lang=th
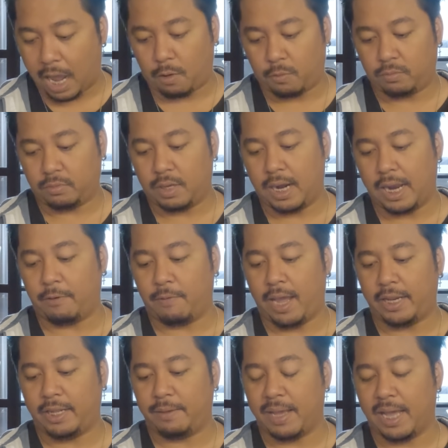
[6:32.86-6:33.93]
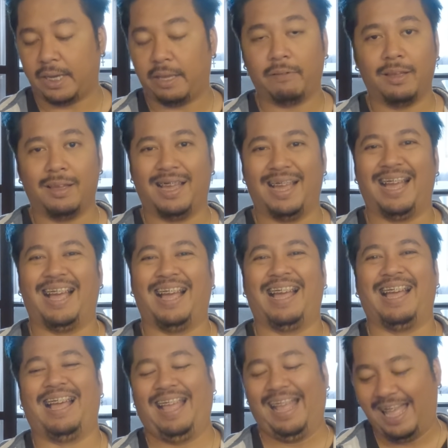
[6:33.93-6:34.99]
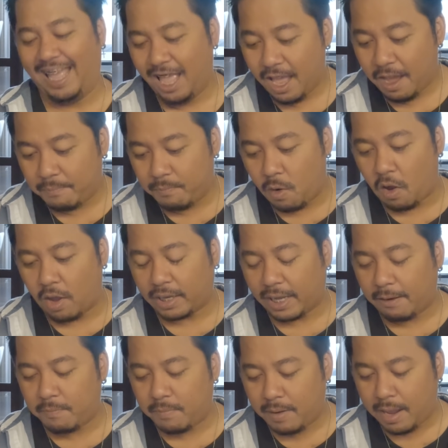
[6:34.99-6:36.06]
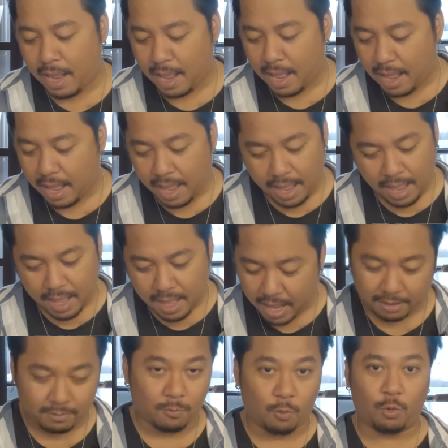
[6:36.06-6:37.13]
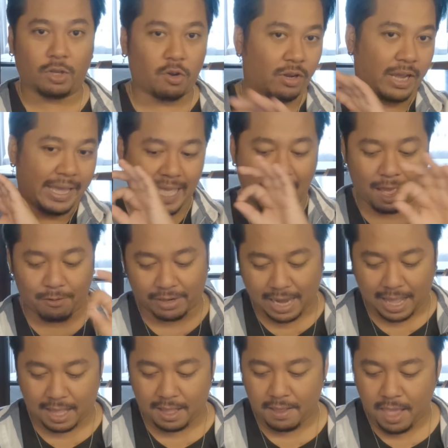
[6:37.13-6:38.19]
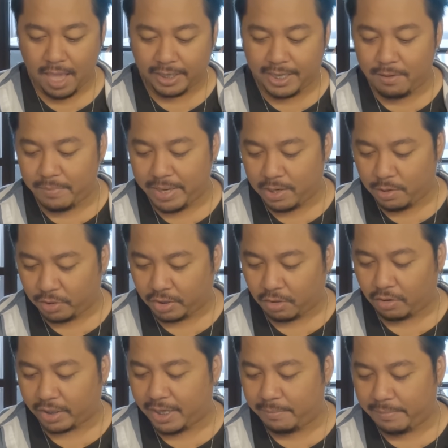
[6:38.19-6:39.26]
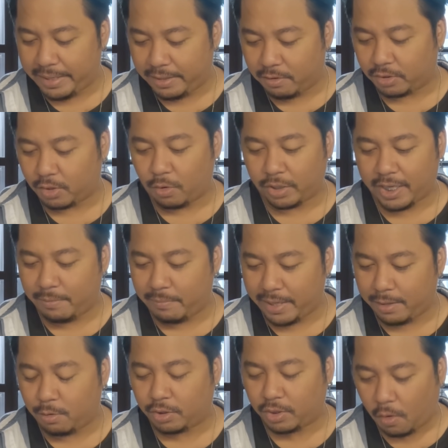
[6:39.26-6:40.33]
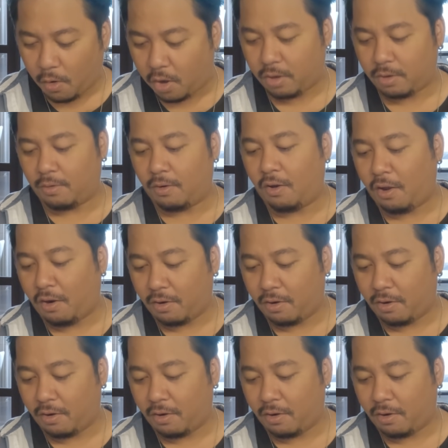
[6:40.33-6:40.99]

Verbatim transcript: อ้าวอะไรวะไอ้นี่มาไงเหมาะกันมาก โอ้ยกอไก่ยาวเลยนะคิมิโนโตะคิมิโนโตะคิมิโนโตะโอ้